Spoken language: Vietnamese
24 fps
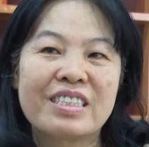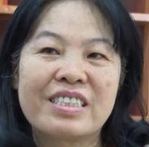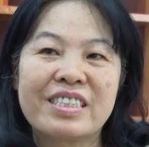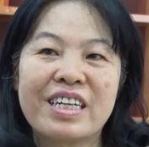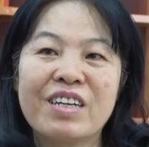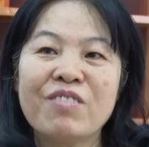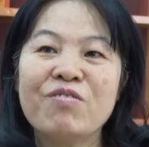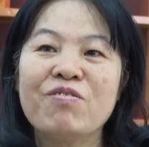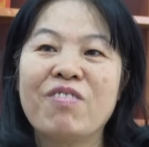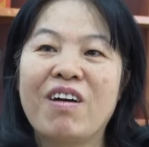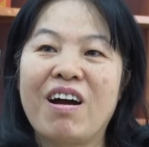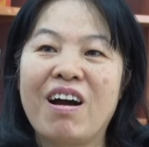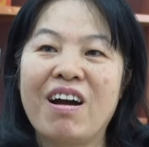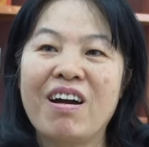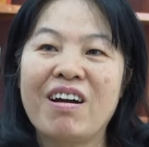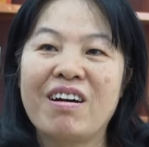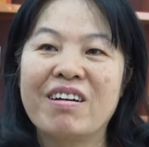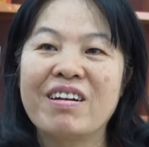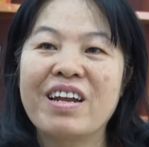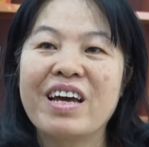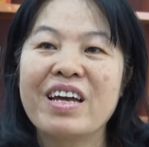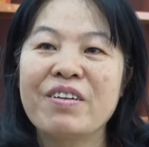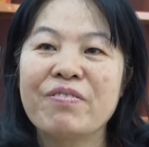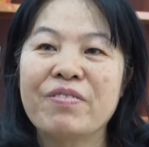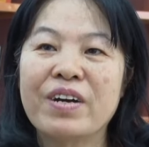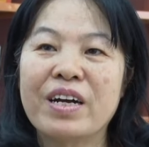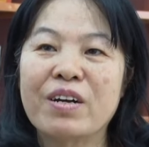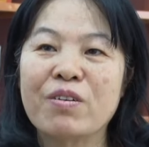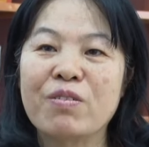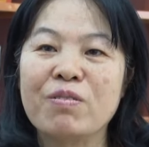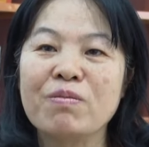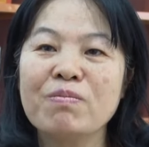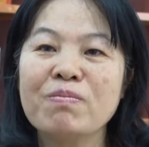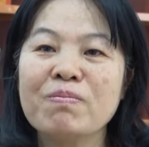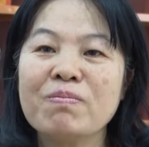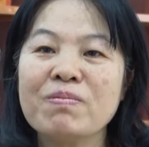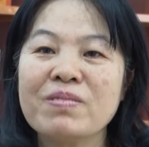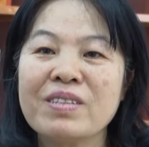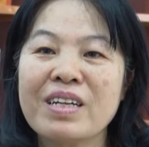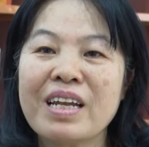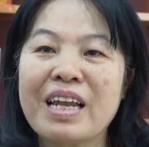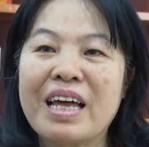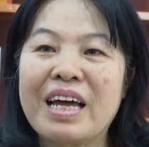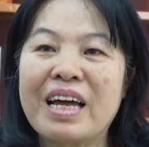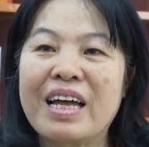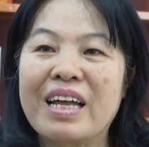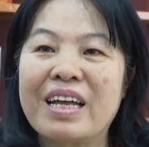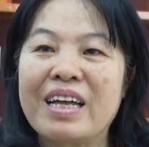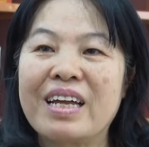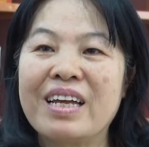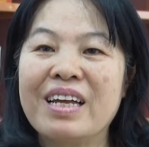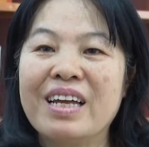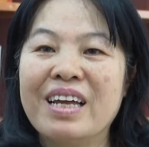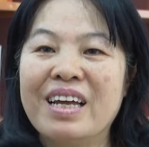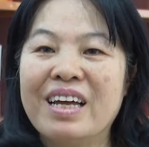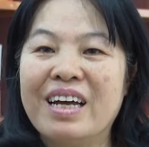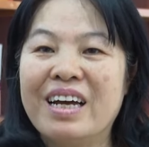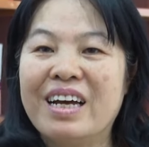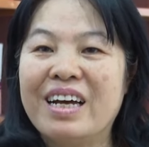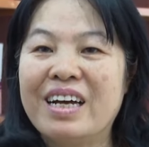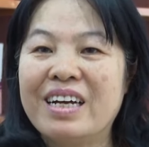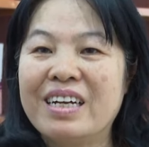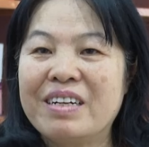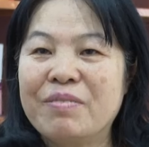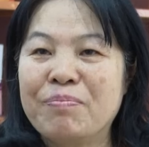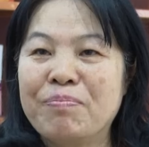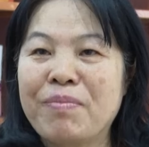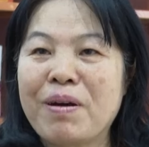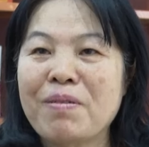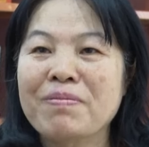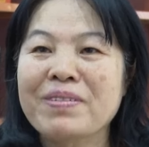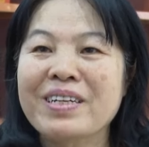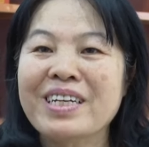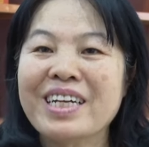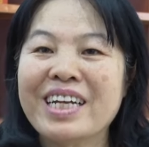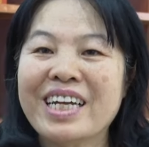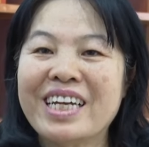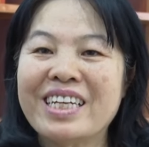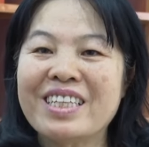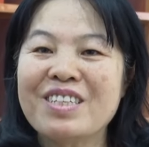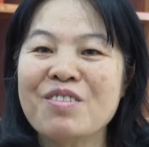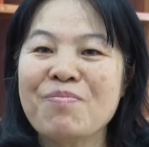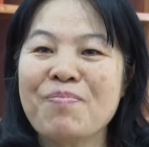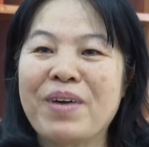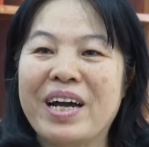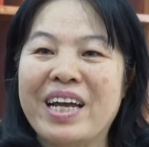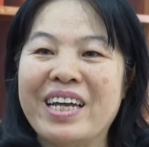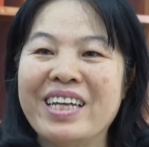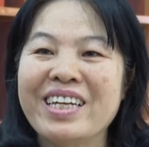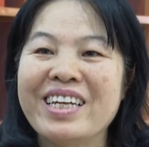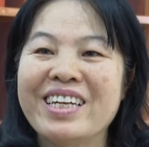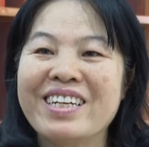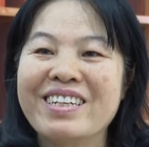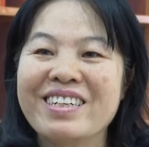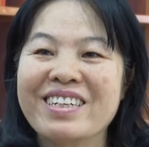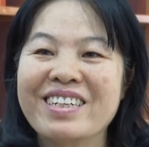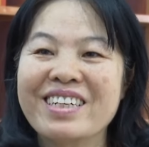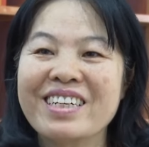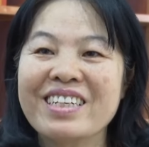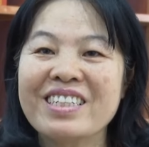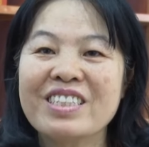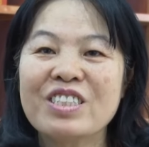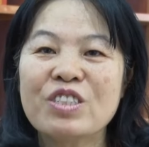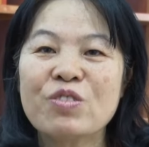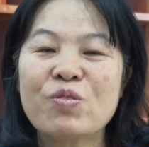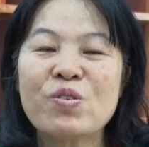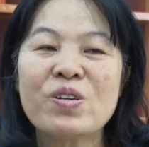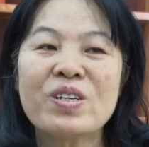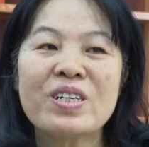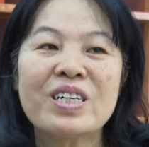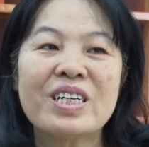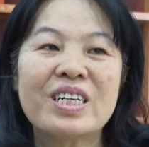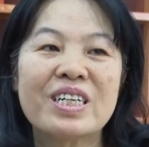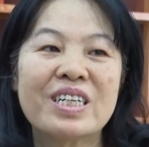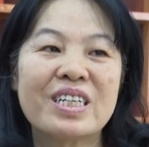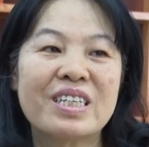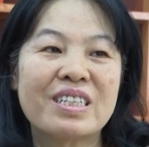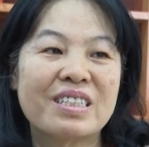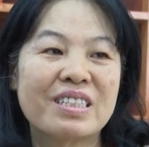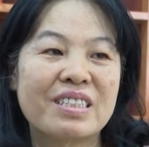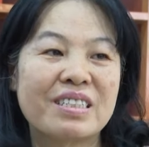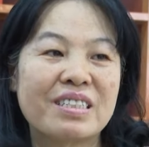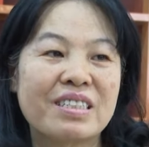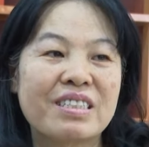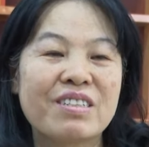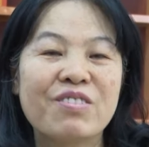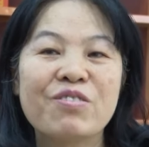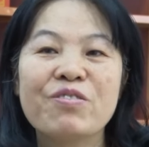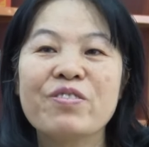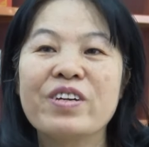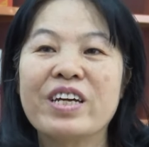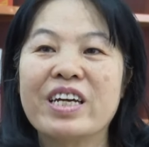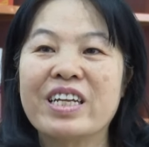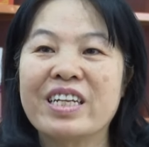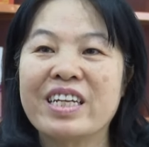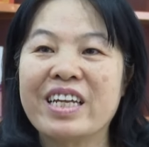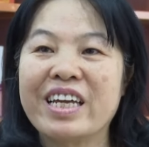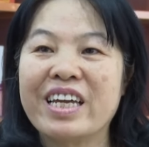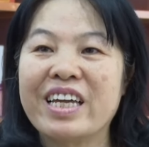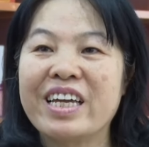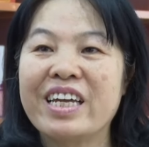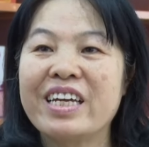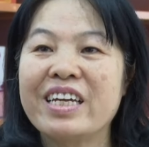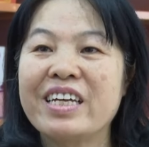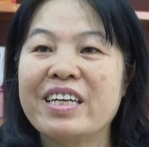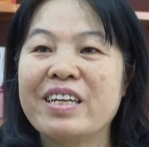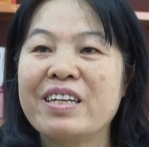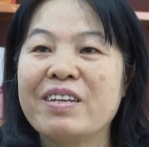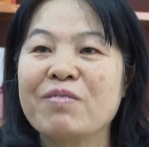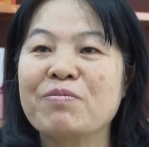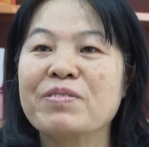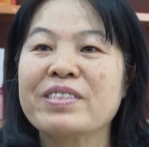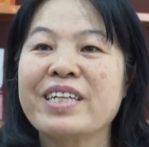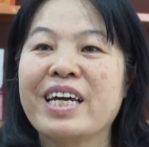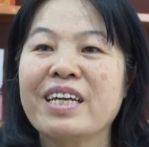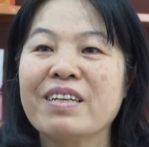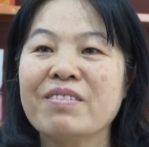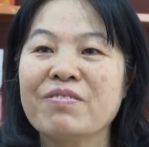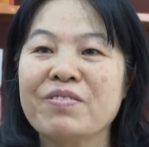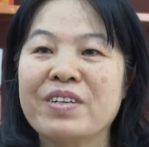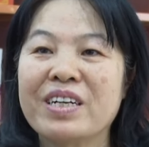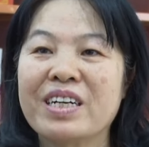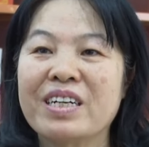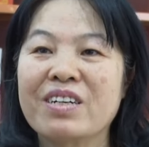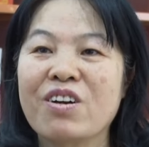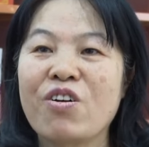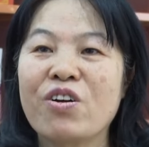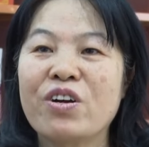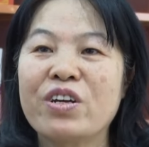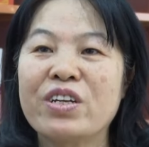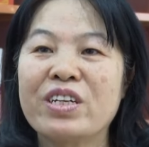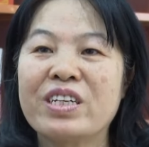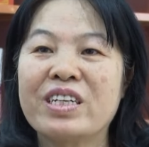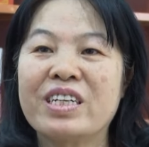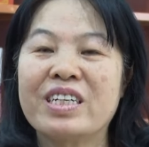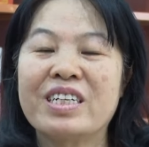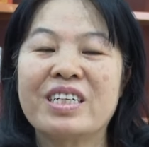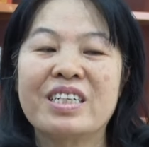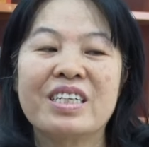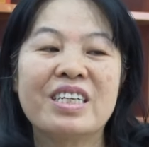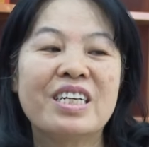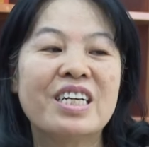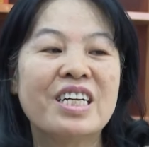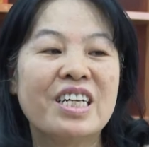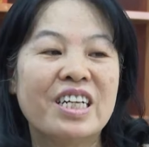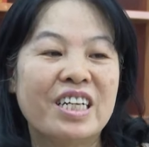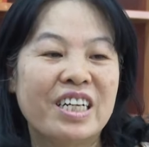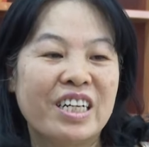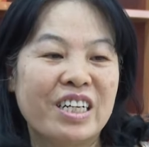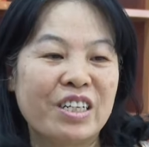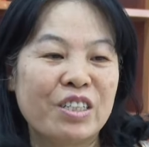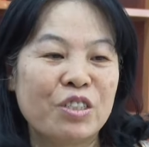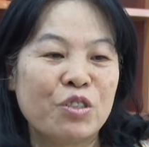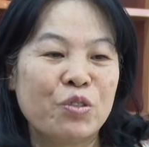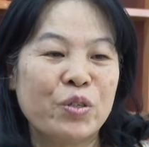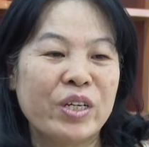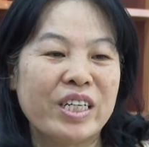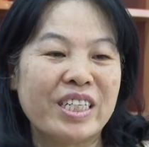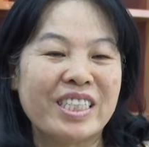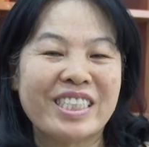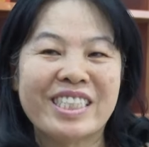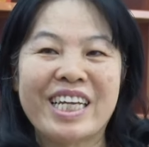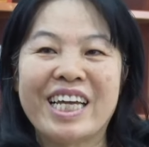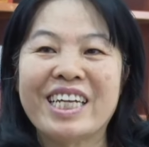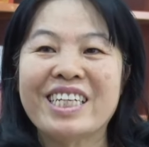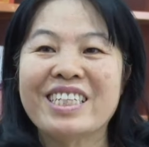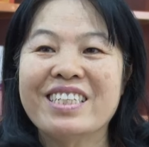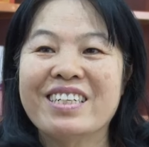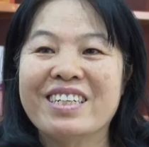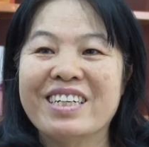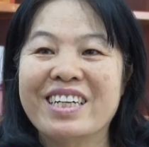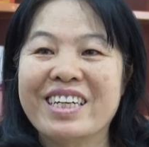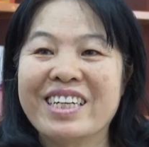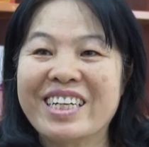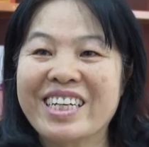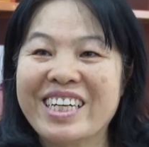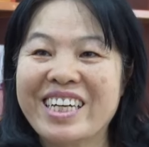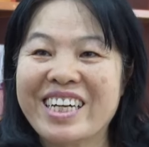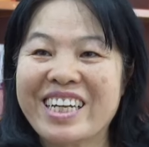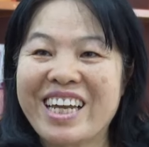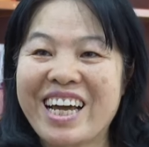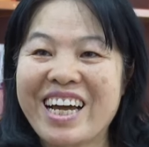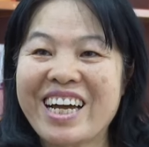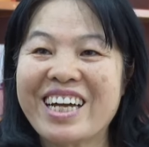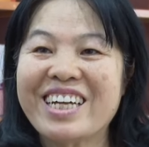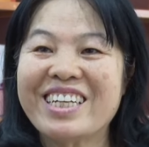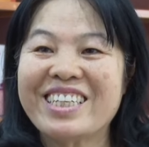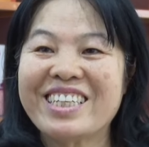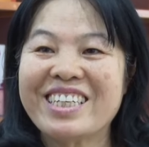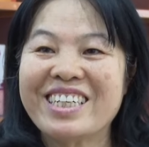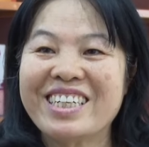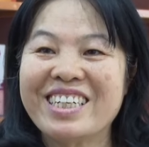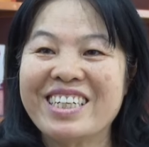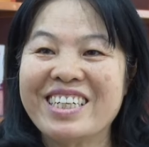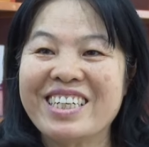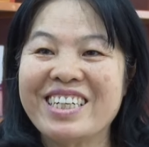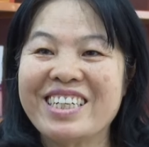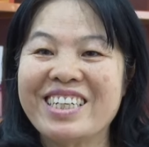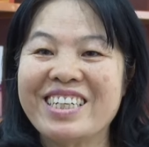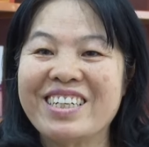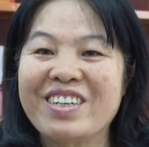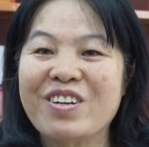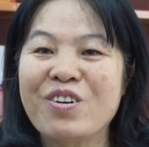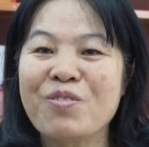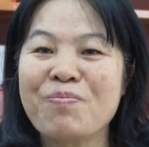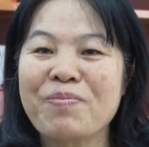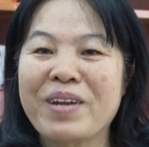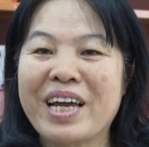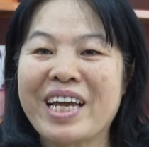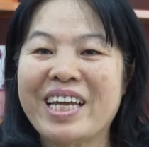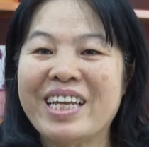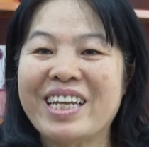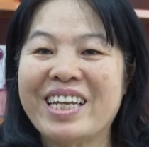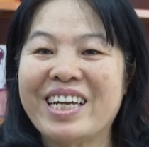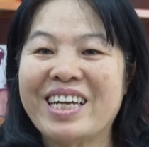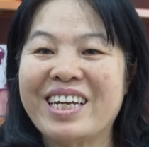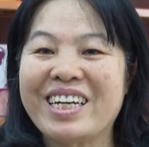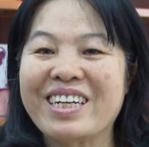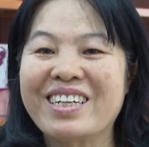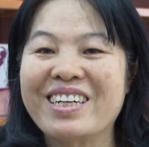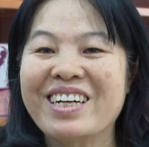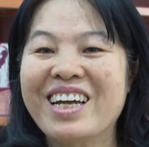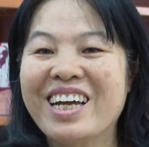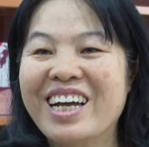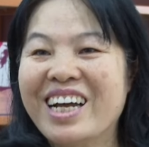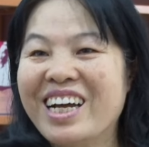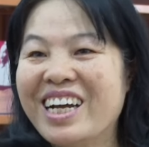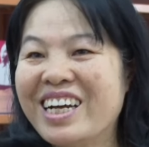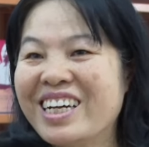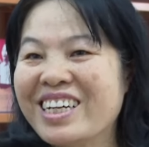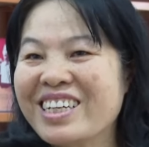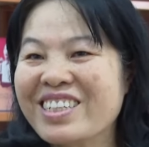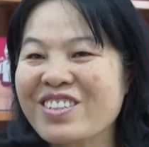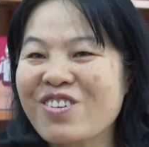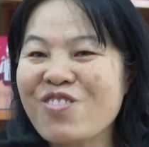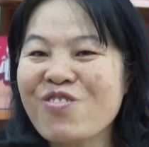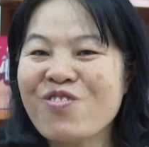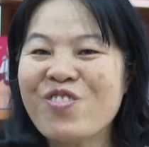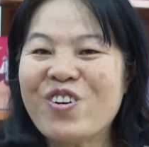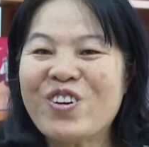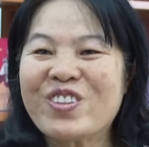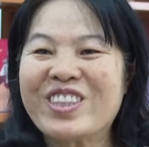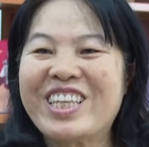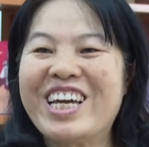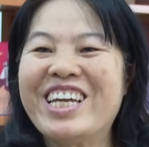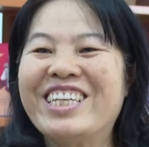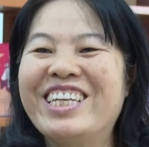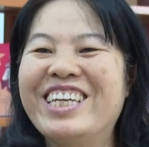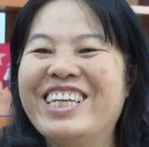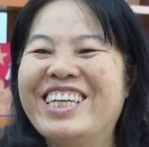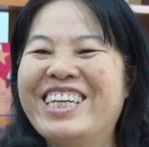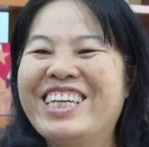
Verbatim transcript: sách vở ở đây và cũng rất là mong đến ngày thứ Bảy để được đi xuống thư viện để đọc sách và coi truyện tranh ở đây kia đó. Thì hôm nay là cũng vô tình